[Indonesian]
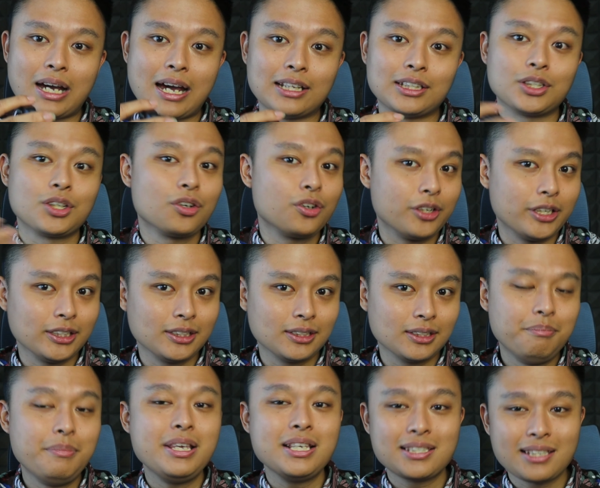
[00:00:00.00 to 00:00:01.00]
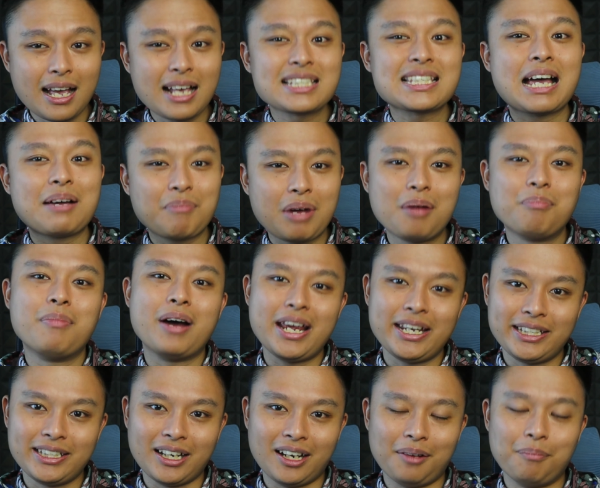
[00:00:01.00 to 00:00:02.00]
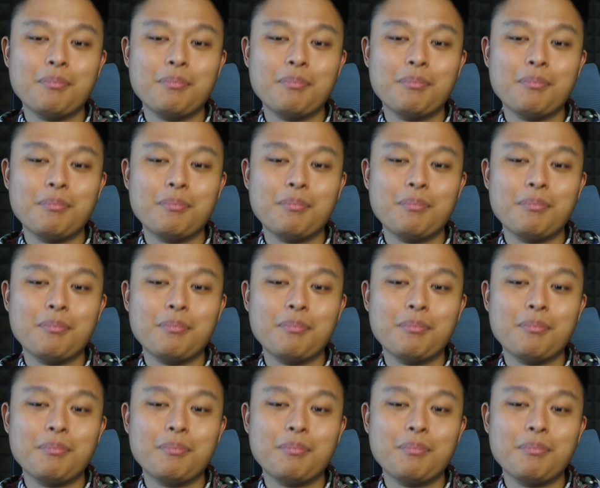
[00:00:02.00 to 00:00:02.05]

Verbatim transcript: Android bisa sama baiknya,